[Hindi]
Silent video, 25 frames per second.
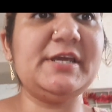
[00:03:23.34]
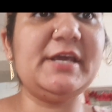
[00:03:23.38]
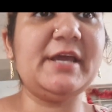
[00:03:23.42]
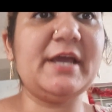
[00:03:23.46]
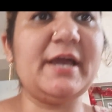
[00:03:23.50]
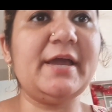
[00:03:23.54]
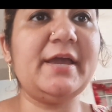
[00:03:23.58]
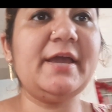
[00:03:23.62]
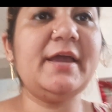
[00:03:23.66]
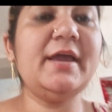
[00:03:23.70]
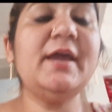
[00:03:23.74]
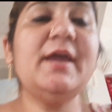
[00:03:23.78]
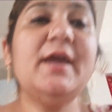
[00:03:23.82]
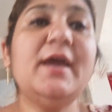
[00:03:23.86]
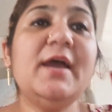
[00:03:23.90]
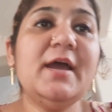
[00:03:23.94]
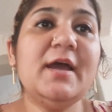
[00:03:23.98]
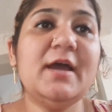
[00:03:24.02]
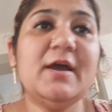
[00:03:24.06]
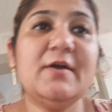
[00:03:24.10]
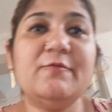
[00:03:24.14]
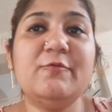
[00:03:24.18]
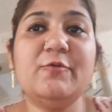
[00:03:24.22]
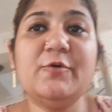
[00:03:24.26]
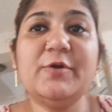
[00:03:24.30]
किया है
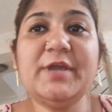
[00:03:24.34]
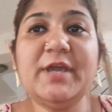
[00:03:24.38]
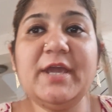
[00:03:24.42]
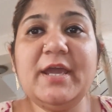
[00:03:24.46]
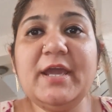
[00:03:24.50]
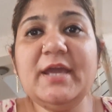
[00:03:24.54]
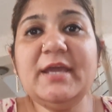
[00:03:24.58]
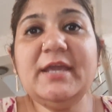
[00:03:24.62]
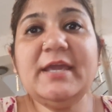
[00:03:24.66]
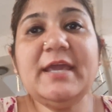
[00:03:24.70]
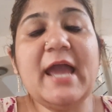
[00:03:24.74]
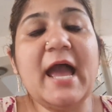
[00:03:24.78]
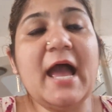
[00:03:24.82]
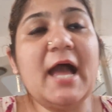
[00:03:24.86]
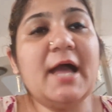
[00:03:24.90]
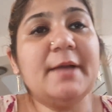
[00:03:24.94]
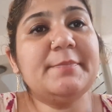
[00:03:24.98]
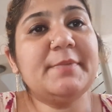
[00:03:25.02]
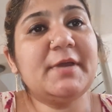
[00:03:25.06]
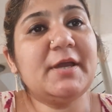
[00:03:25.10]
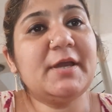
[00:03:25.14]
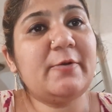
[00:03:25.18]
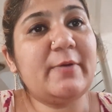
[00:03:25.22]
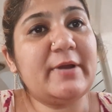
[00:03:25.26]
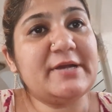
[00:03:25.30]
वो ये है कि
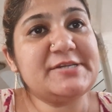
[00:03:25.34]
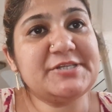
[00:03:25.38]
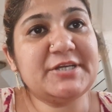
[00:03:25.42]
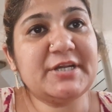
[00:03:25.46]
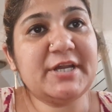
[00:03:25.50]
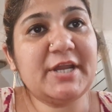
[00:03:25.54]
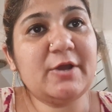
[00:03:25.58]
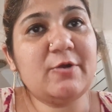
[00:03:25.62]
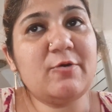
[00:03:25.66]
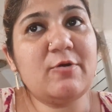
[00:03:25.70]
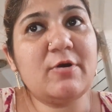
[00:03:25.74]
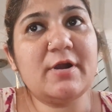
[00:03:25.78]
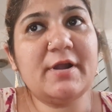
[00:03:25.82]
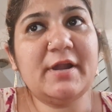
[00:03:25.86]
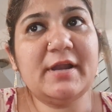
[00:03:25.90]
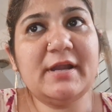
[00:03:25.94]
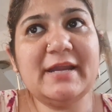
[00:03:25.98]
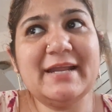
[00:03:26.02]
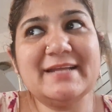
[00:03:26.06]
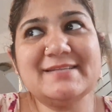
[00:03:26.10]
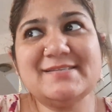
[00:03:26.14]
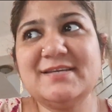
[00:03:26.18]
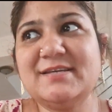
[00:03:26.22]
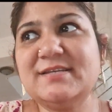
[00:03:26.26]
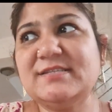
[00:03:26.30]
आपके क्वेश्चन के अकॉर्डिंग
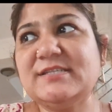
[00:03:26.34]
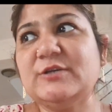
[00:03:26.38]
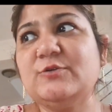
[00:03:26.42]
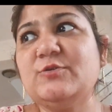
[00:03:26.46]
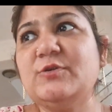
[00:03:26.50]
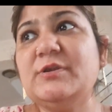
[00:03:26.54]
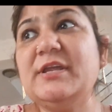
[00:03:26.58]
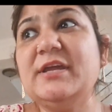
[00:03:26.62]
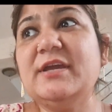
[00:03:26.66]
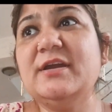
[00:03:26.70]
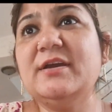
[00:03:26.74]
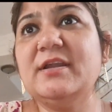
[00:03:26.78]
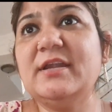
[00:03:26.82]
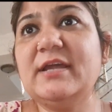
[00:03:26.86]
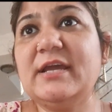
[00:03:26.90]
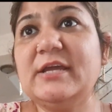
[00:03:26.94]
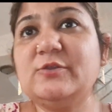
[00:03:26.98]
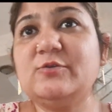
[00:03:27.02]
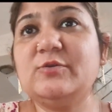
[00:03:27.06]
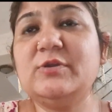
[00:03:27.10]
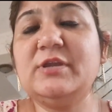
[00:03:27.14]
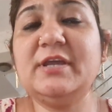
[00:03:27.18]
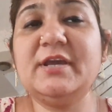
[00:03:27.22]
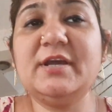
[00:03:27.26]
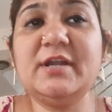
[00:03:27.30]
लेट से किसी को लीगल है
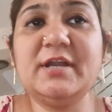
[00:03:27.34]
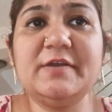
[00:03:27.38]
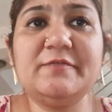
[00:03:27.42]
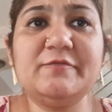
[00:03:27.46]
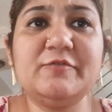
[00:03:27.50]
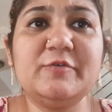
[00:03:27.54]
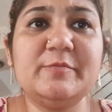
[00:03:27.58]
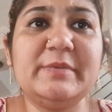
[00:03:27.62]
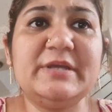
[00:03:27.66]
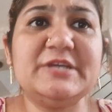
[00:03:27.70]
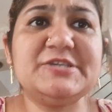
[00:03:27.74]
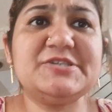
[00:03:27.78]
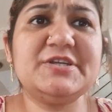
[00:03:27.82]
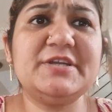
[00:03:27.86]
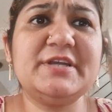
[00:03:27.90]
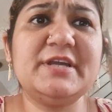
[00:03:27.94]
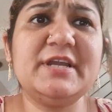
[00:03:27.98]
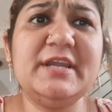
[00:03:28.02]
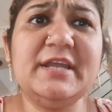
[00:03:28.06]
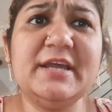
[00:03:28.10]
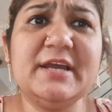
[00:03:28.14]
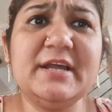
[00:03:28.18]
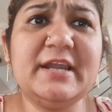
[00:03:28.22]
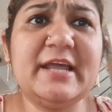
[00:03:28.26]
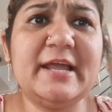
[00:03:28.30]
तो लीगल इन्फॉर्मेशन या
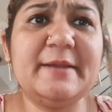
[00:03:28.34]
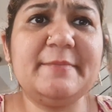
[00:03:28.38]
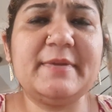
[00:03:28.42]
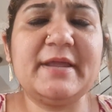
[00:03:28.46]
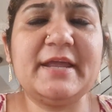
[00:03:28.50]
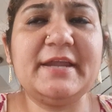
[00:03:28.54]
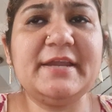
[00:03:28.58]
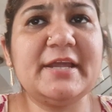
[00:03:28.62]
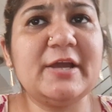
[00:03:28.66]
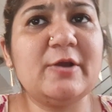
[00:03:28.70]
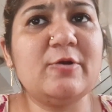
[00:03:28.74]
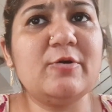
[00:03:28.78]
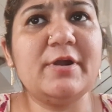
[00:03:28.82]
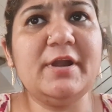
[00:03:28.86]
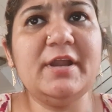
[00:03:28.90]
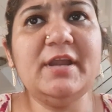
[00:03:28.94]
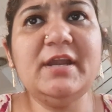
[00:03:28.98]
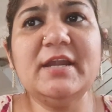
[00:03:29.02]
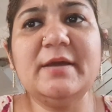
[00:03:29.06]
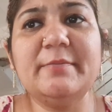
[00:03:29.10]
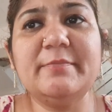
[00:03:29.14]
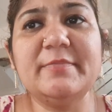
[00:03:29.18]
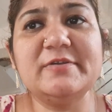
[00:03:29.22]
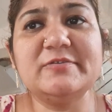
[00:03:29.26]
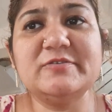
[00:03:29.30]
लीगल हेल्पलाइन के अकॉर्डिंग
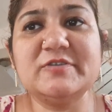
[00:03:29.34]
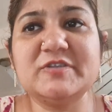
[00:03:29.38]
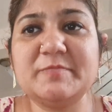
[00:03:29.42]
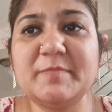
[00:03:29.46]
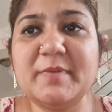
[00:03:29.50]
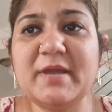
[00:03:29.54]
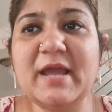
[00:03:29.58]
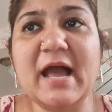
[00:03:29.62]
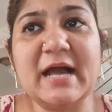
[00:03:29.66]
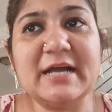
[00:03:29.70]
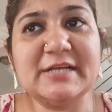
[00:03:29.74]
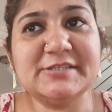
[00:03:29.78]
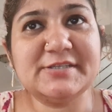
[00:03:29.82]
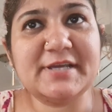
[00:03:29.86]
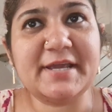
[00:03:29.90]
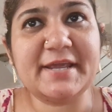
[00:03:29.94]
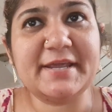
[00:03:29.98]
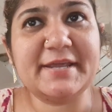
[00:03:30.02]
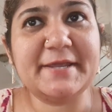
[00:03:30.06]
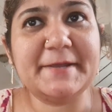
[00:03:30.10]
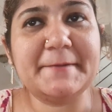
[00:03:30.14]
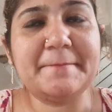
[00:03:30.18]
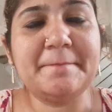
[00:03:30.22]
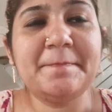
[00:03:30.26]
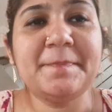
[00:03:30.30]
नंबर्स उस पर आ
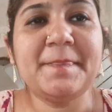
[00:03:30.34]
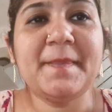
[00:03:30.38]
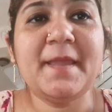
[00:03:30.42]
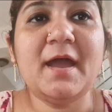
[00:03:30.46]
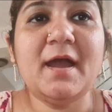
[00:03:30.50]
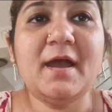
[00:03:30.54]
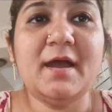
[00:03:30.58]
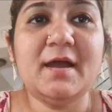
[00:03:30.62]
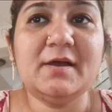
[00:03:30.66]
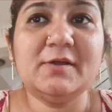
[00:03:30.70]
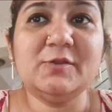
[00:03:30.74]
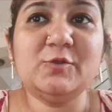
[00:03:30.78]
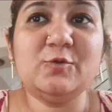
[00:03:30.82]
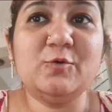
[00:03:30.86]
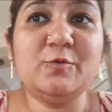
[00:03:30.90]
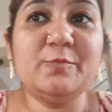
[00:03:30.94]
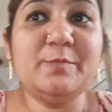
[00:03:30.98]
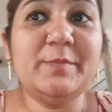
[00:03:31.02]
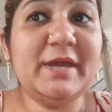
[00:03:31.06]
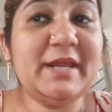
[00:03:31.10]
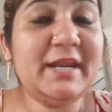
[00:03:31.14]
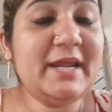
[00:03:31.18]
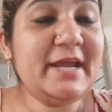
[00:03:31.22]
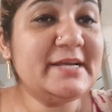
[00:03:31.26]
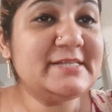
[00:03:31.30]
जाएंगे तो
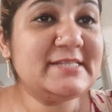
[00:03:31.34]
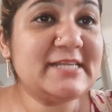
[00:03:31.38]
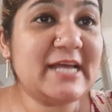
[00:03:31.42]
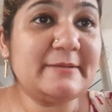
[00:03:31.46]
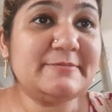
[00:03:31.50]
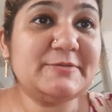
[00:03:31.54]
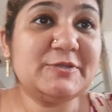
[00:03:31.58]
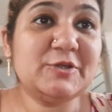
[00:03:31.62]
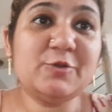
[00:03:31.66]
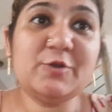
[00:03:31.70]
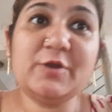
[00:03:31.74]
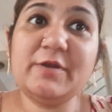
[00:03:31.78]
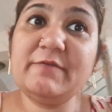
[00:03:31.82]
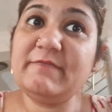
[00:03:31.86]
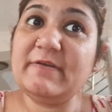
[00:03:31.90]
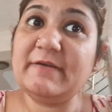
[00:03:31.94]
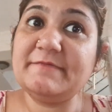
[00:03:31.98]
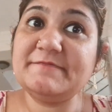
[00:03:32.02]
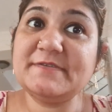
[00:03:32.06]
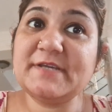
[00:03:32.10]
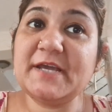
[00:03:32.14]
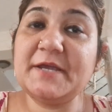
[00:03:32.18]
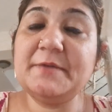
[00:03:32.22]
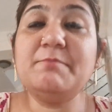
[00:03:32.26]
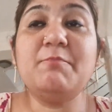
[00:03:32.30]
मेरे हिसाब से तो ये
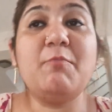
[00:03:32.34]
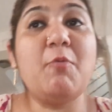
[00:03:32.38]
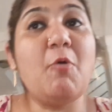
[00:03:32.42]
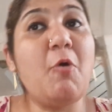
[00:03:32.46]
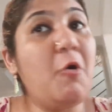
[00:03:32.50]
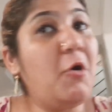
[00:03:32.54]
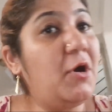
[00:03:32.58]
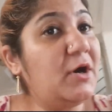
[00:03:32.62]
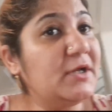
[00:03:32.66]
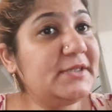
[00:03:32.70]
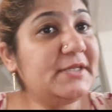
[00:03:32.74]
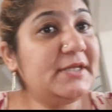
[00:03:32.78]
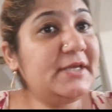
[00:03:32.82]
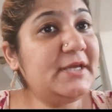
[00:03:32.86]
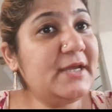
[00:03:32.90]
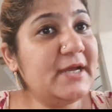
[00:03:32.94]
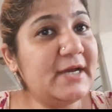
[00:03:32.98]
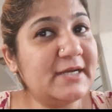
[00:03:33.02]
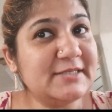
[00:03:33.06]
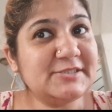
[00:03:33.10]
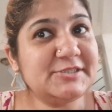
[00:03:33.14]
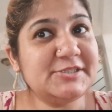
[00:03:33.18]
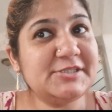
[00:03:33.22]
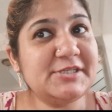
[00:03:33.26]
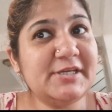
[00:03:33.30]
वेबसाइट बहुत ही
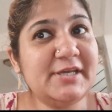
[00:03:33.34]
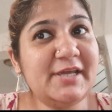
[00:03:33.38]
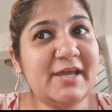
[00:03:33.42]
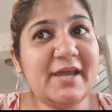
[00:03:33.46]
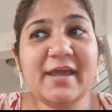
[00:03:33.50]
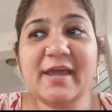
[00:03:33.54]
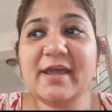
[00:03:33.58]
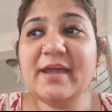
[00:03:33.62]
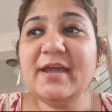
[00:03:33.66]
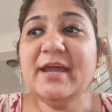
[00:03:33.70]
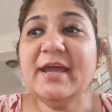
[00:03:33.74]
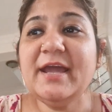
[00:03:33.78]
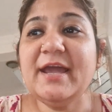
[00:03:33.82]
अच्छी है